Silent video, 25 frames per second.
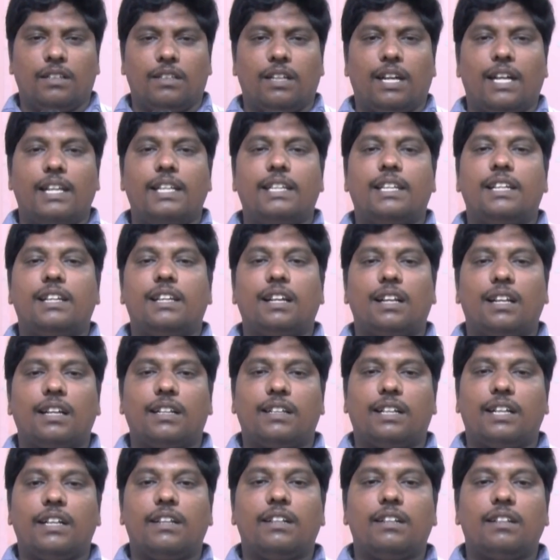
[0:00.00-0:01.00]
దానికి గల
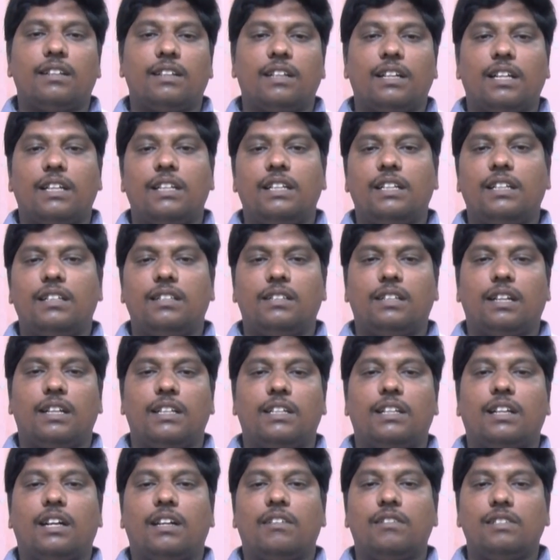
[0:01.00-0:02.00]
టెండర్లు కానీ
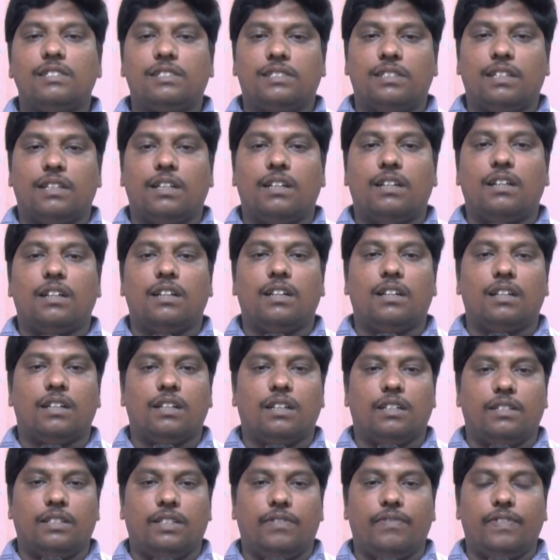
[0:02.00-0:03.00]
దానికి కావాల్సిన
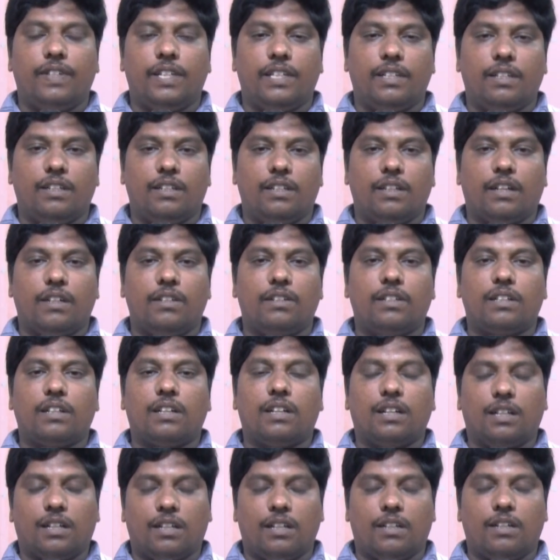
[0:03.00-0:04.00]
ఇవి అడ్డు
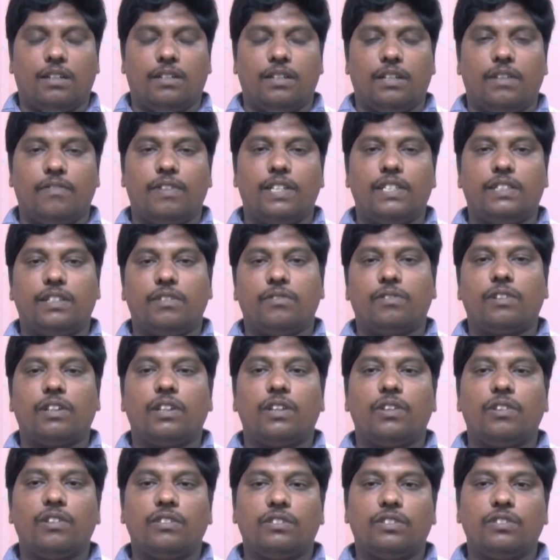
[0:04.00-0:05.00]
ఏవైతే
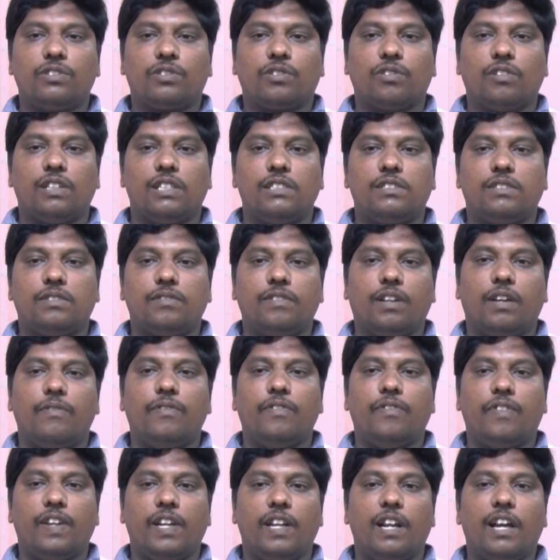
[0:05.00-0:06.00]
ఉన్నాయో తీసుకోవాల్సినవి
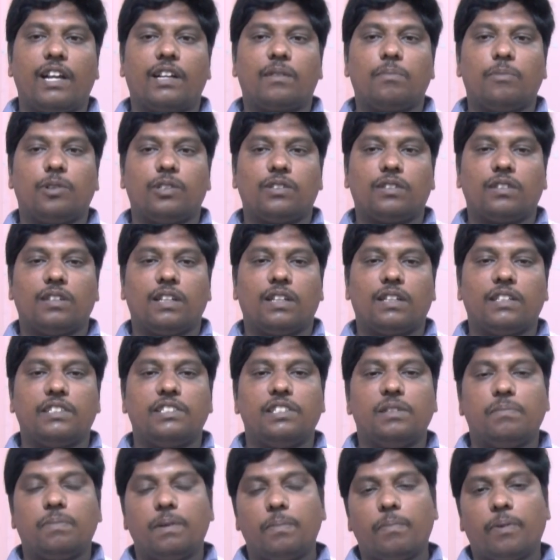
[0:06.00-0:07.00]
అవి
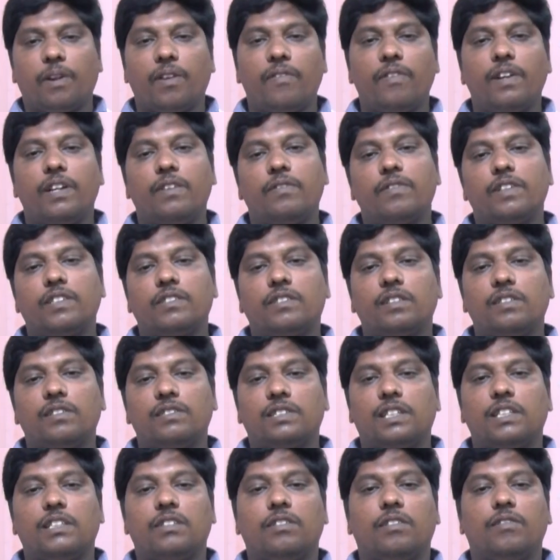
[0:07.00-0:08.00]
వేయలేకపోతున్నారని చెప్పి ప్రైవేటు
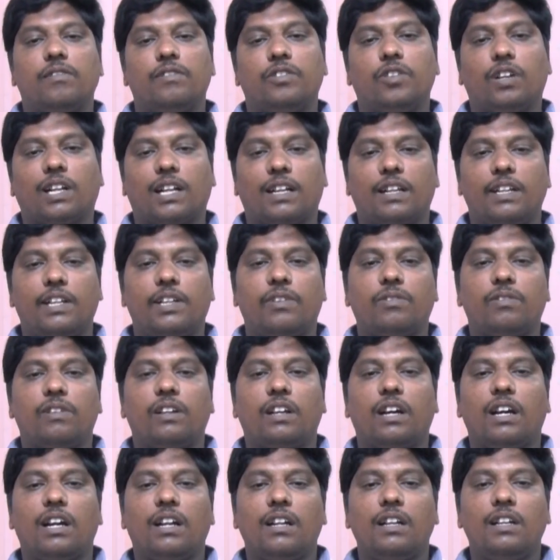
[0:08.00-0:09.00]
వ్యక్తులకు సైతం అవి
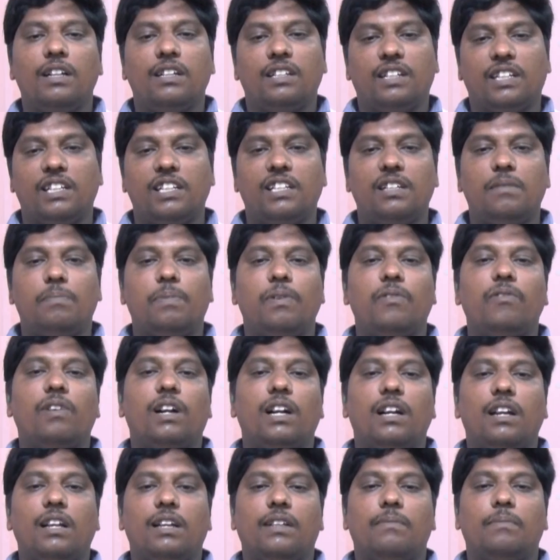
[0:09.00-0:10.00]
దక్కనీయకుండా టీడీపీ
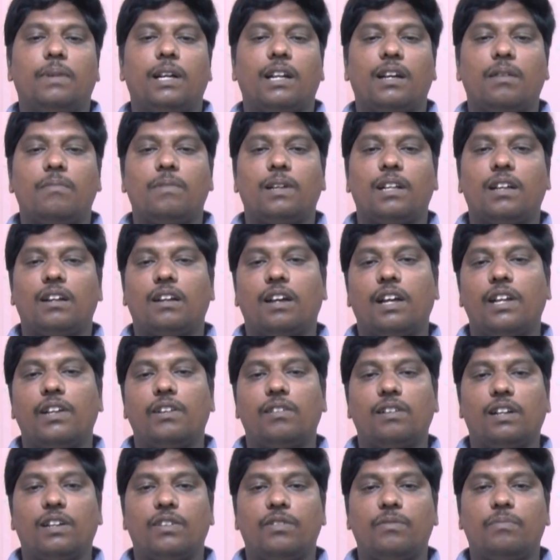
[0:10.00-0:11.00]
వాళ్లే బడాబడా
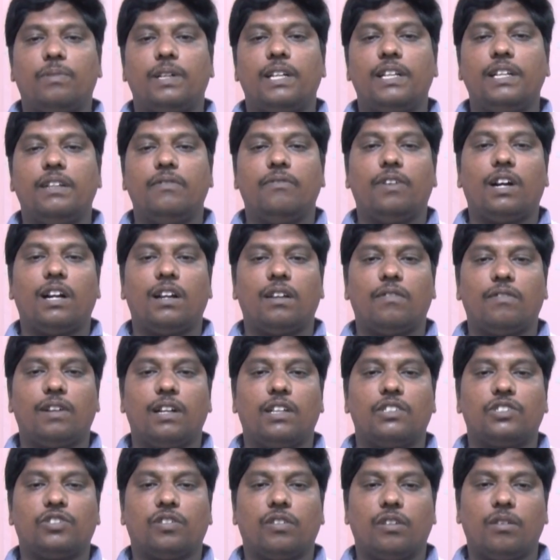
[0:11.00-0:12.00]
నాయకులు అడ్డుపడి వాళ్ళ
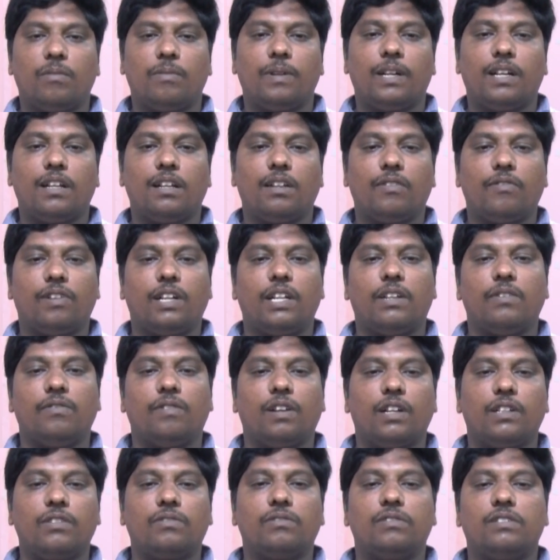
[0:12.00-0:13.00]
వాళ్ళ సౌలభాగాలకు వాటిని
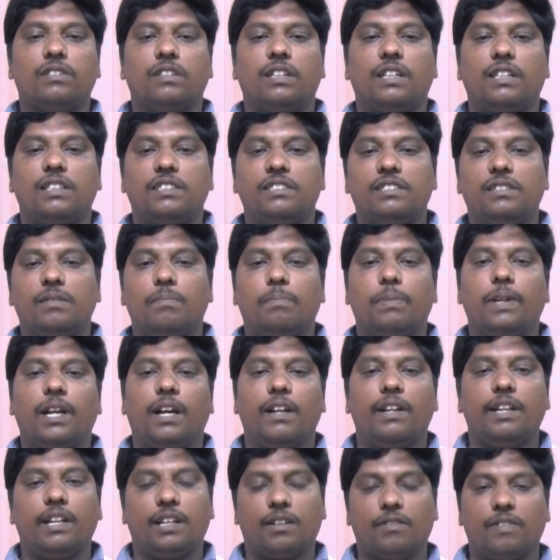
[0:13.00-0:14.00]
వాడుకుంటున్నారని చెప్పి
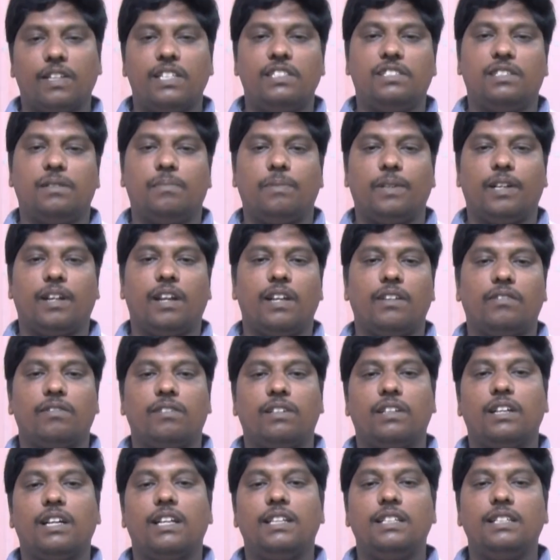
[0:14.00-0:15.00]
అనేక వైసీపీ
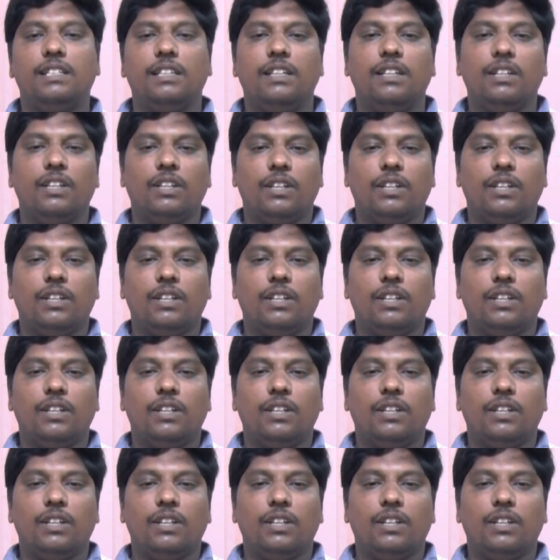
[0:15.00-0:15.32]
నాయకులు కానీ